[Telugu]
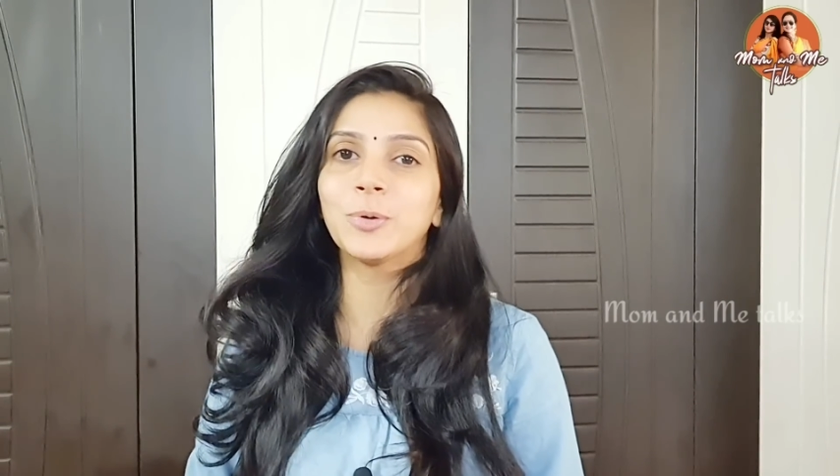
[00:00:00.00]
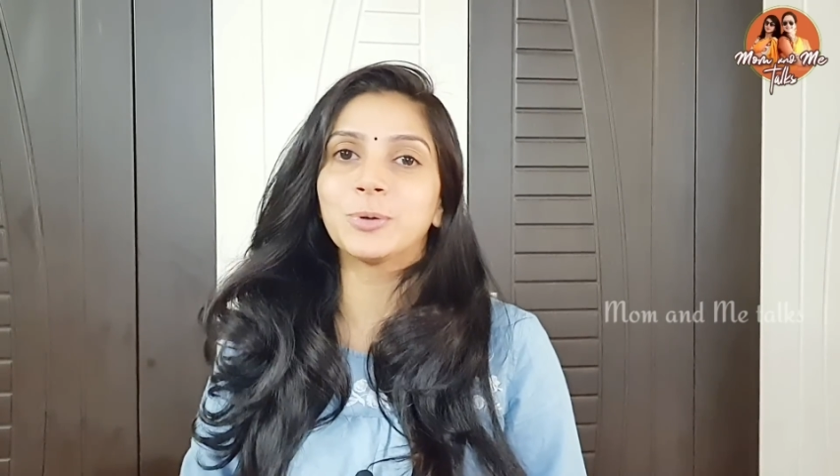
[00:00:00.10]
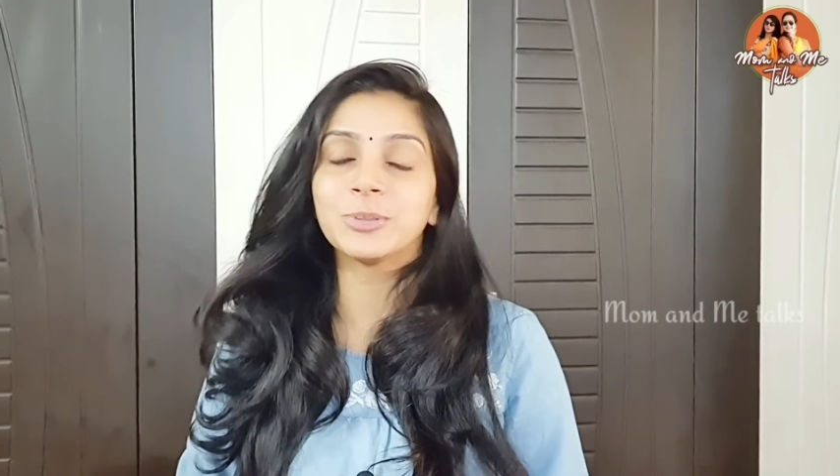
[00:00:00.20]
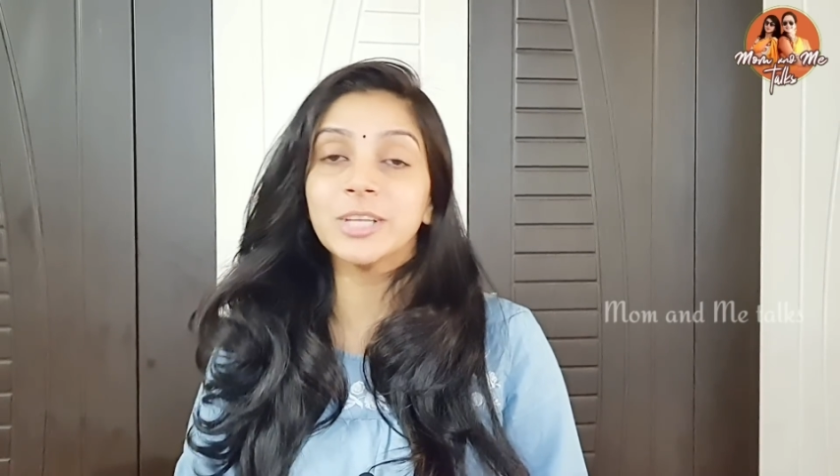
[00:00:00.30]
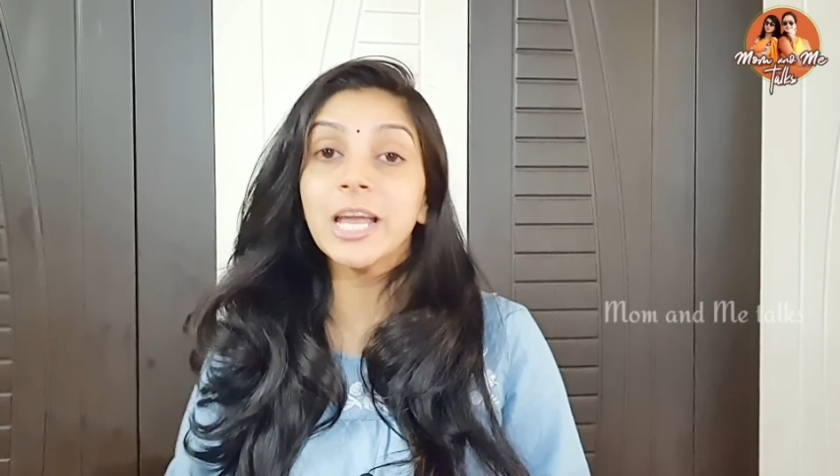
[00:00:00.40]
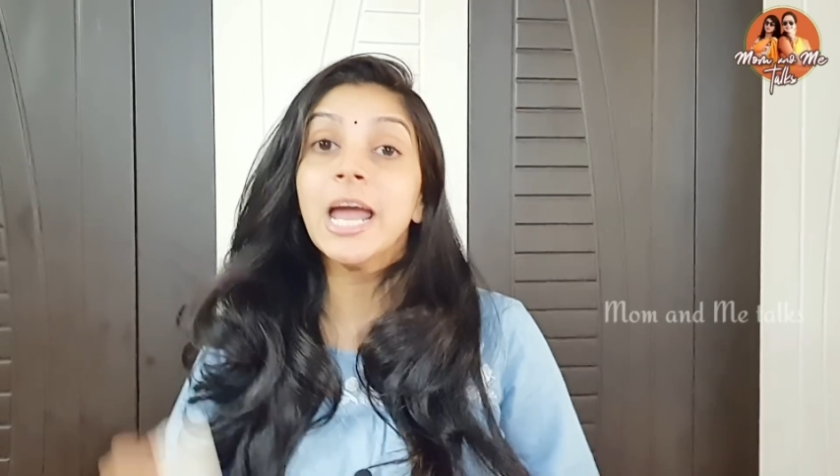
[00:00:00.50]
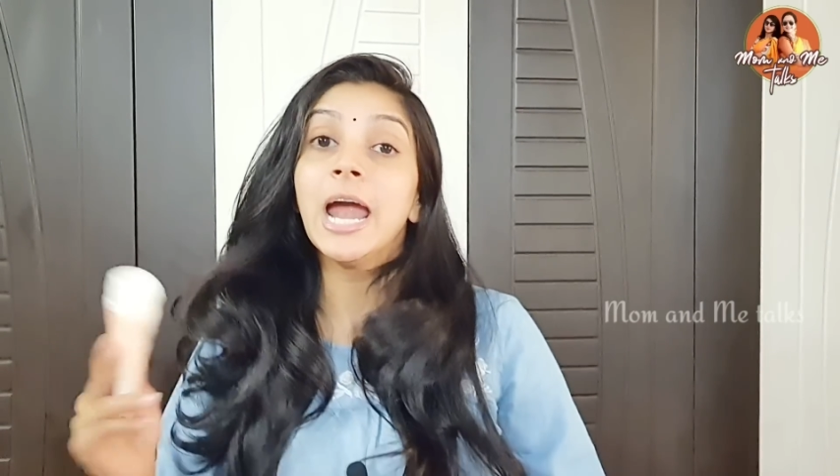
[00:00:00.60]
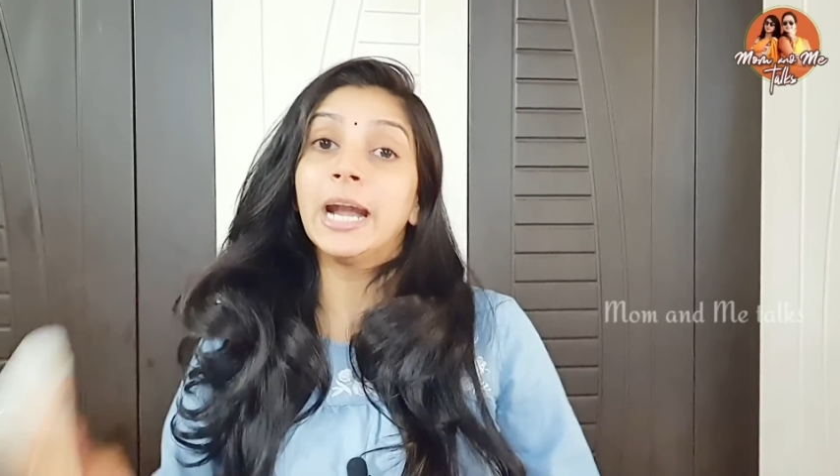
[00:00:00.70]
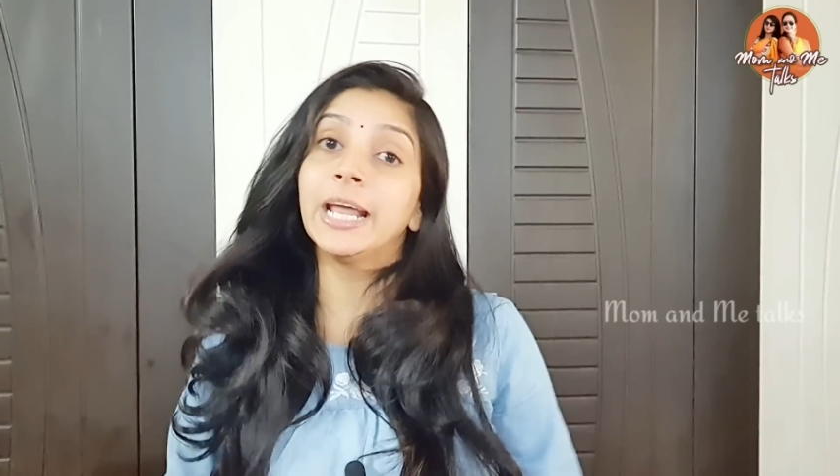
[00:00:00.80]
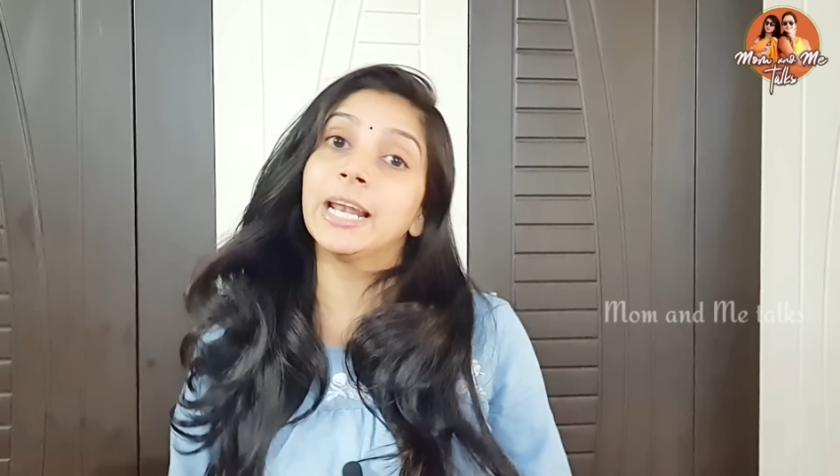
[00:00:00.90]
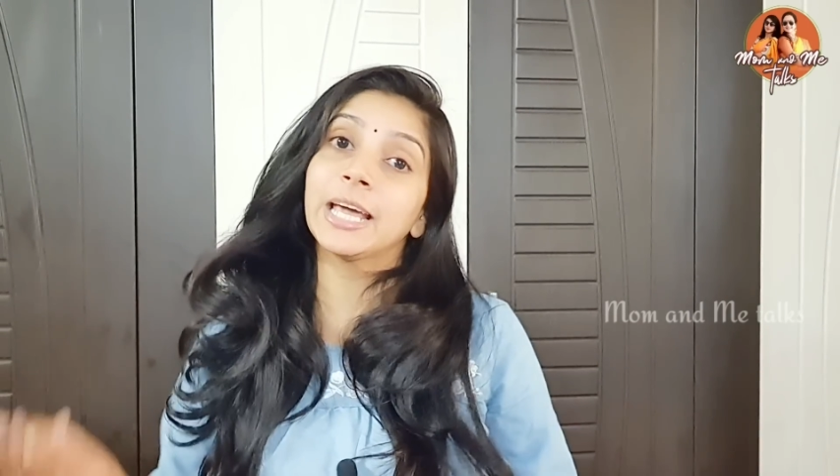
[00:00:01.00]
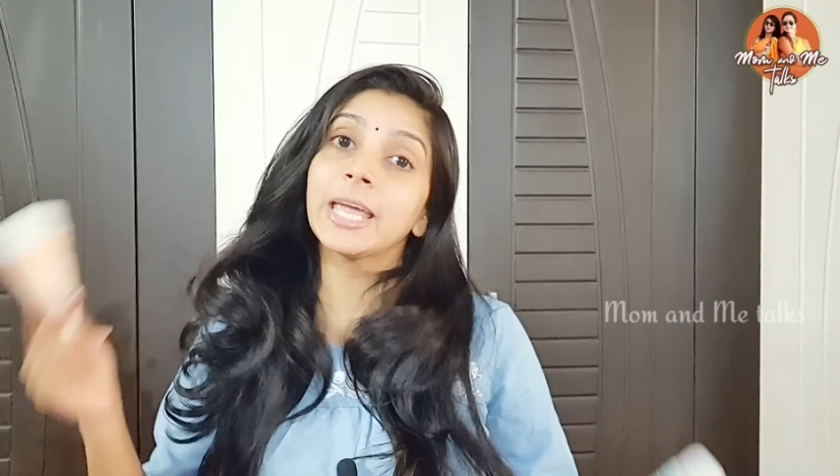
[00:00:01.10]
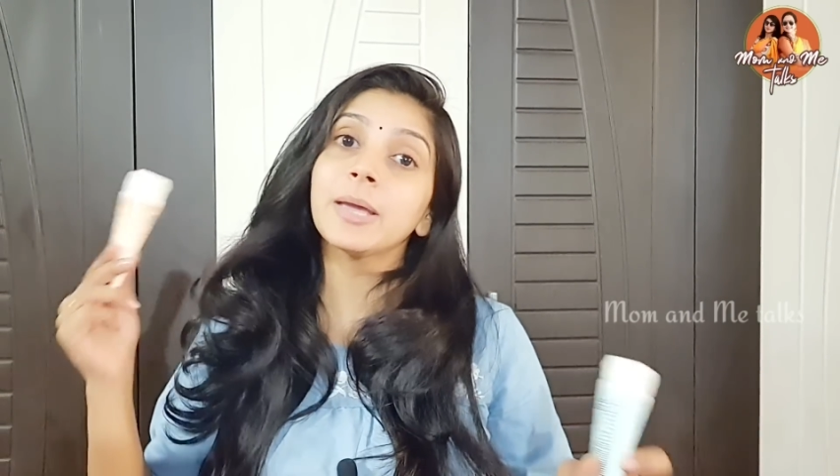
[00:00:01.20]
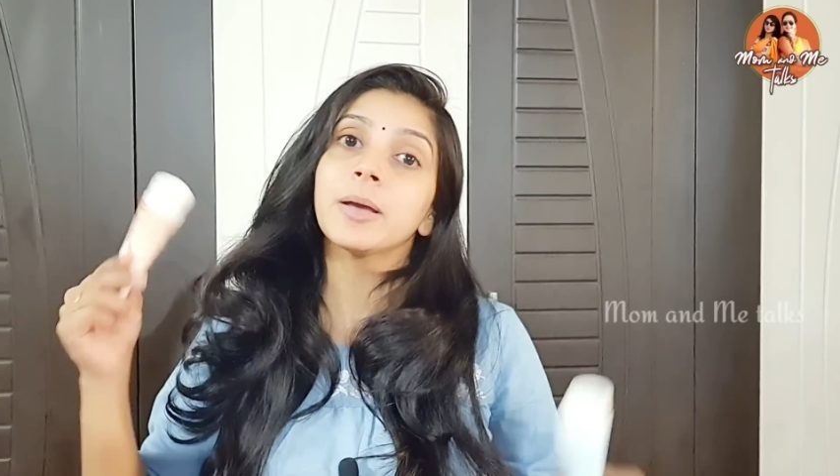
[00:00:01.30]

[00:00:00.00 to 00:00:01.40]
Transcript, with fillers: ఉంటుంది అండ్ అలాగే